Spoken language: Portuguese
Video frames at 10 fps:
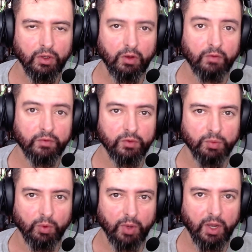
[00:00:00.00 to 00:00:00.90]
Call of Duty
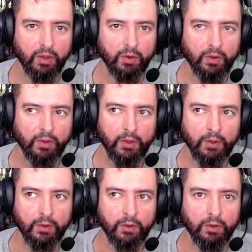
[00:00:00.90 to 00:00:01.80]
Mobile
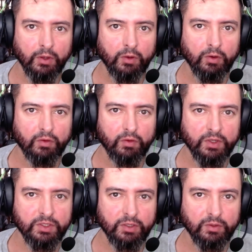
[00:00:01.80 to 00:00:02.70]
e agora eu
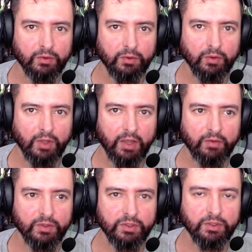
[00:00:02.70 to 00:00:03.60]
fazendo
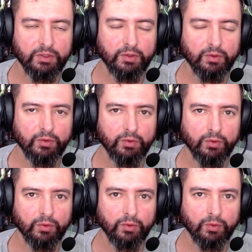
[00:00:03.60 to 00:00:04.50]
lives
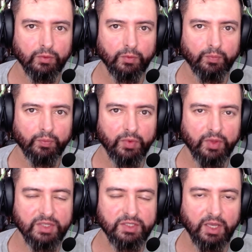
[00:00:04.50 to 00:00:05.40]
do
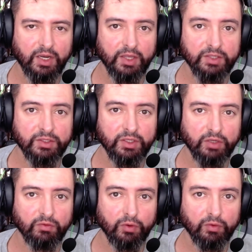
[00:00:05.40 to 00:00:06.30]
da série Resident
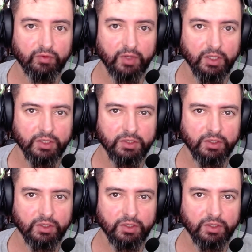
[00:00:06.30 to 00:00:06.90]
Evil Village.